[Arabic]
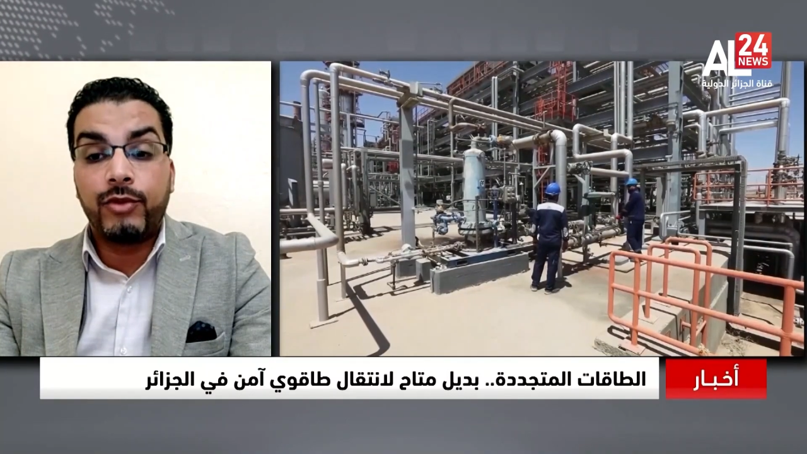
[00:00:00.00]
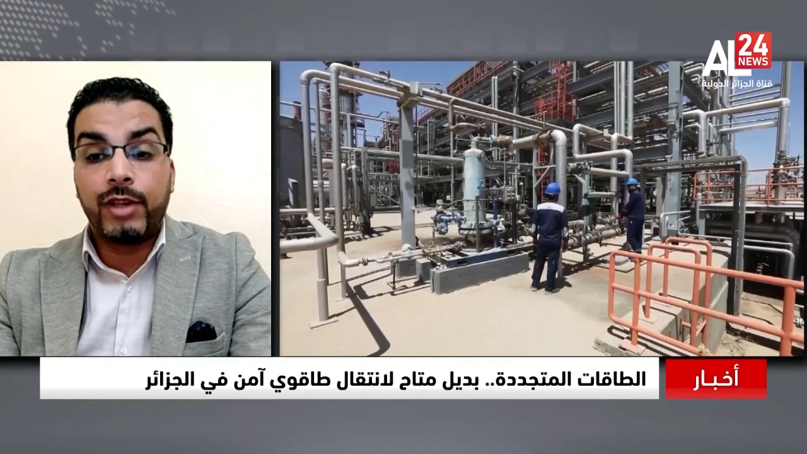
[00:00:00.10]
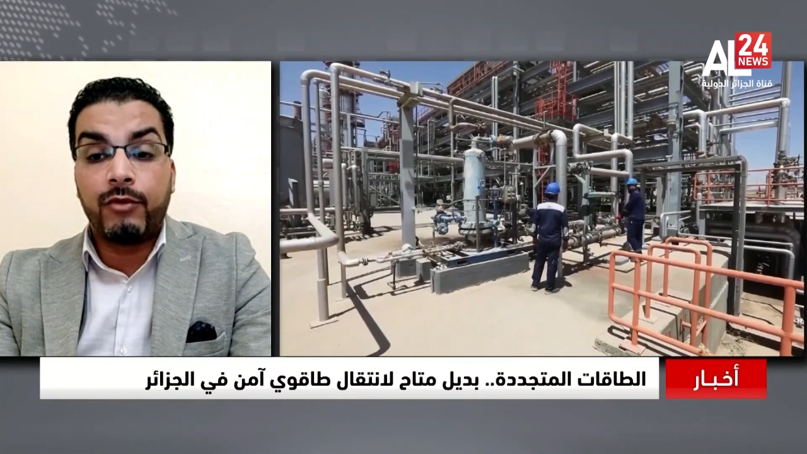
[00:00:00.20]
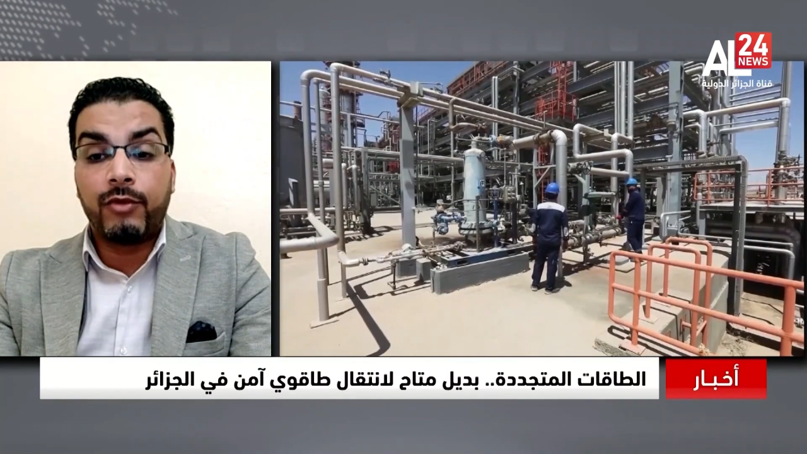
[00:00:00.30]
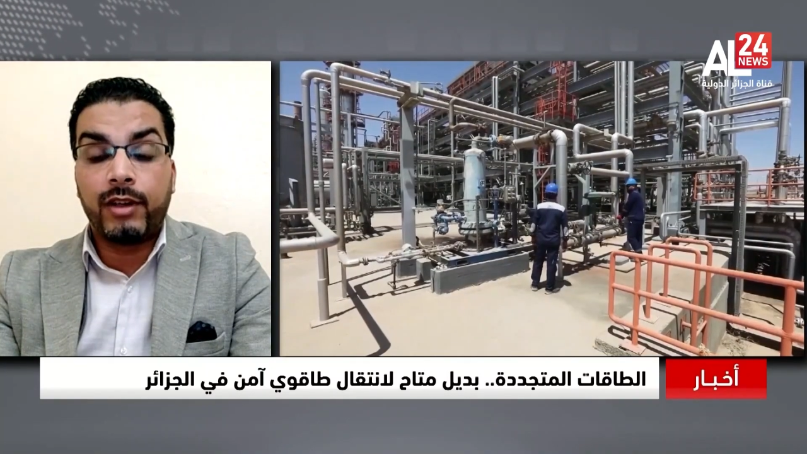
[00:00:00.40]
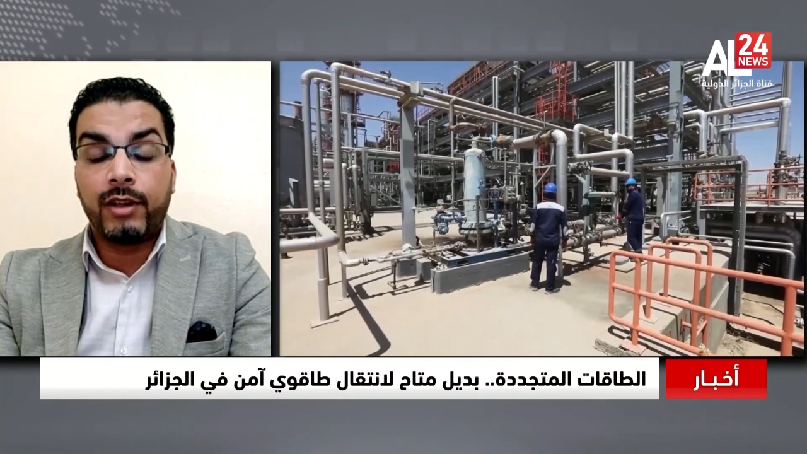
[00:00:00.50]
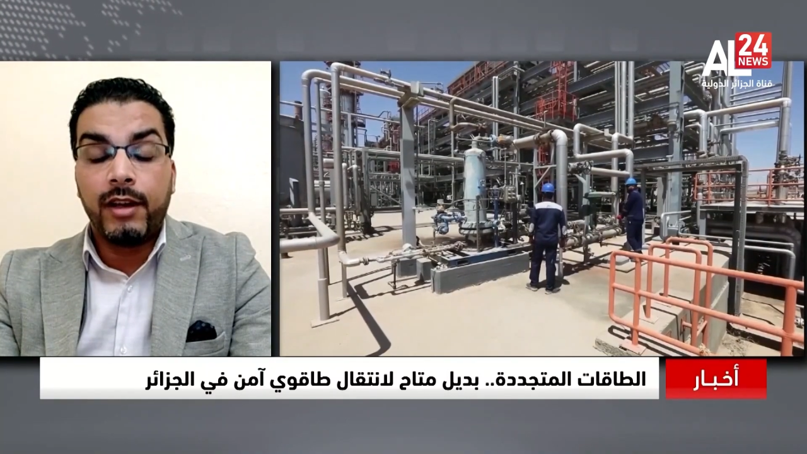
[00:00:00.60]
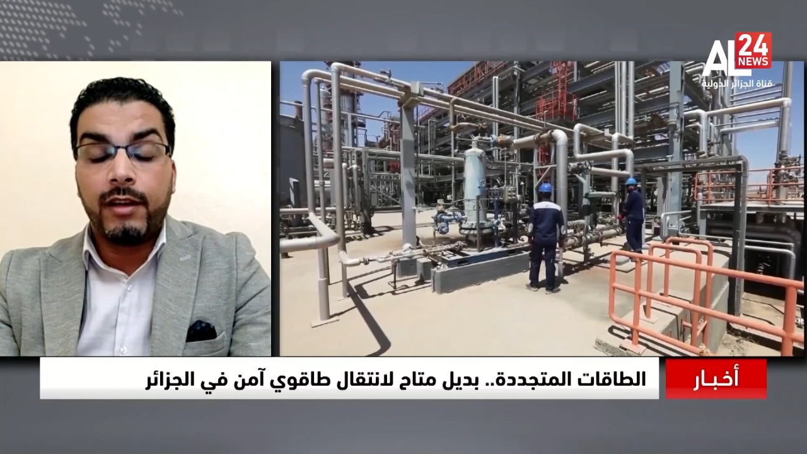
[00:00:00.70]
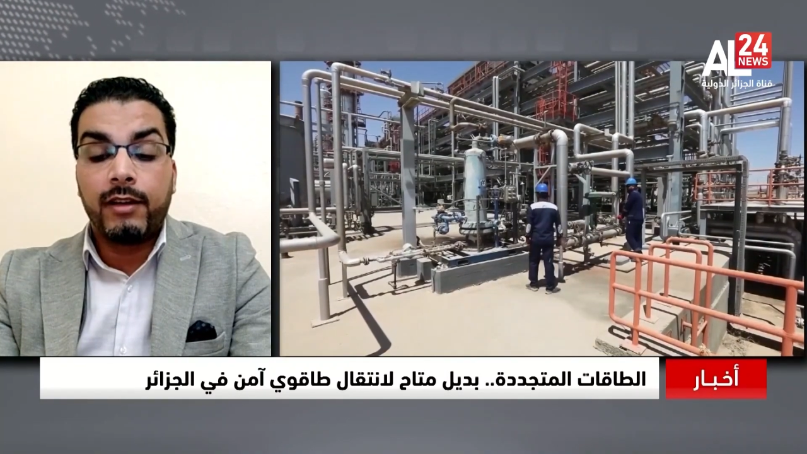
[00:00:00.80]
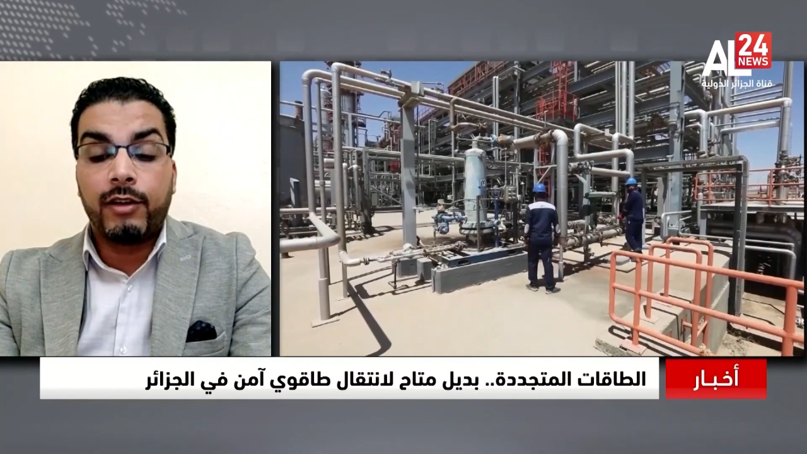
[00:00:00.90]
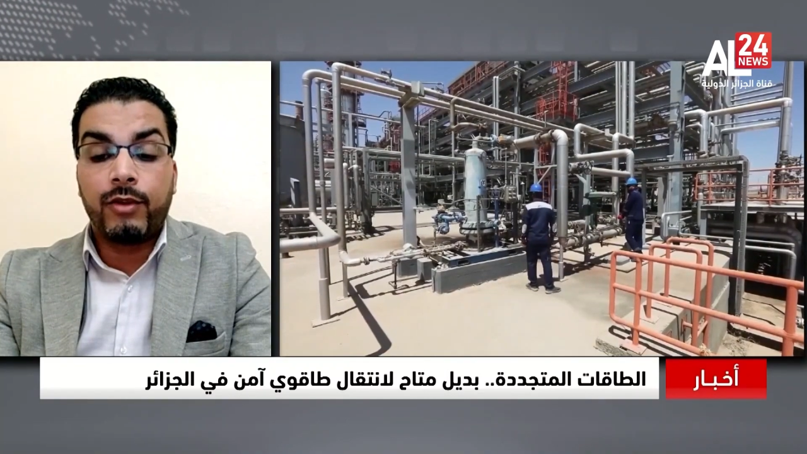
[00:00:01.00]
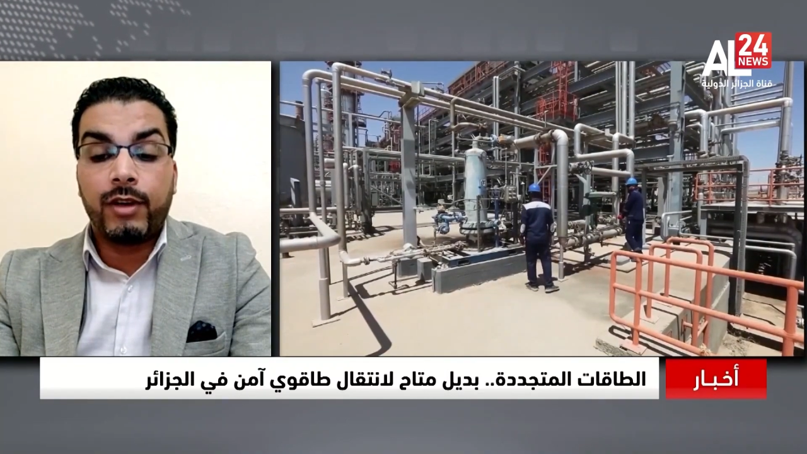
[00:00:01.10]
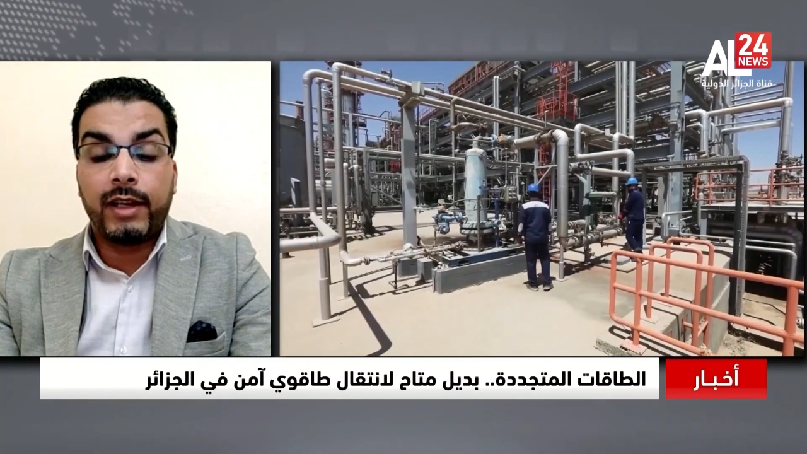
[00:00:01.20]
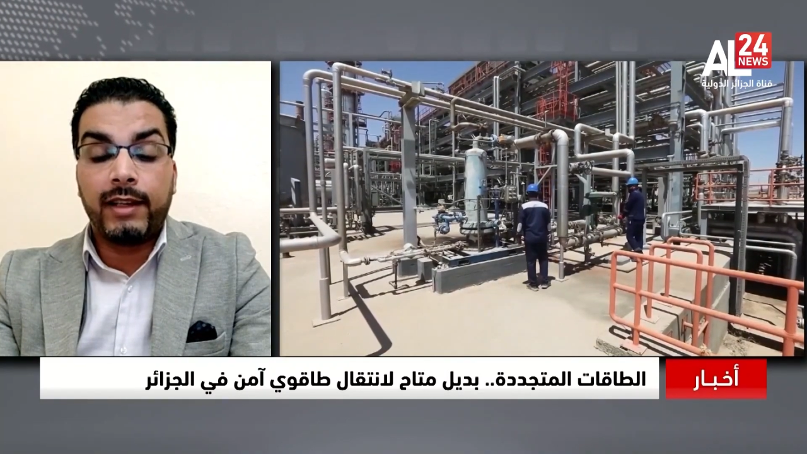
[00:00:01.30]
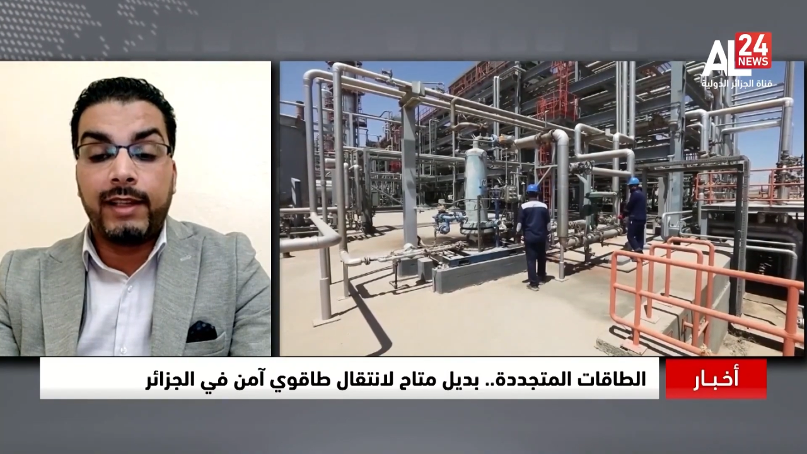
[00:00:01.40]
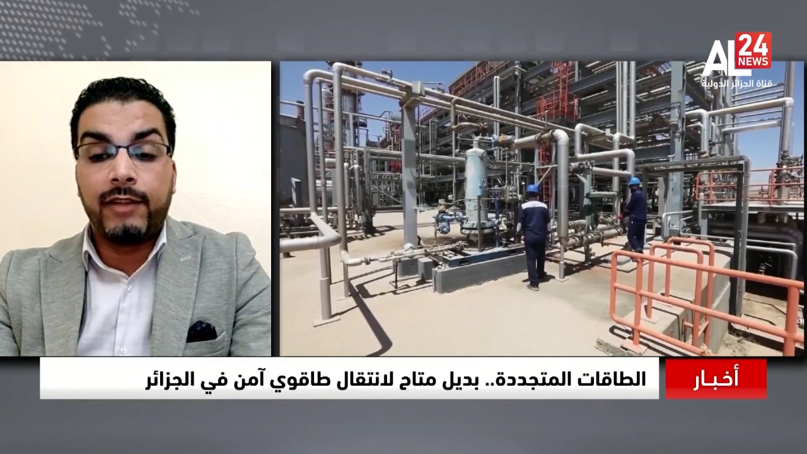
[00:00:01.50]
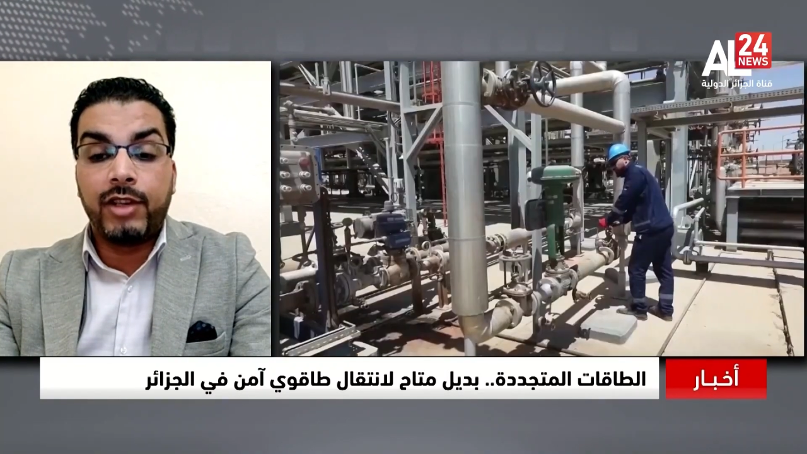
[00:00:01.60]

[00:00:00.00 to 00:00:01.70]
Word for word: منتوج او آه، او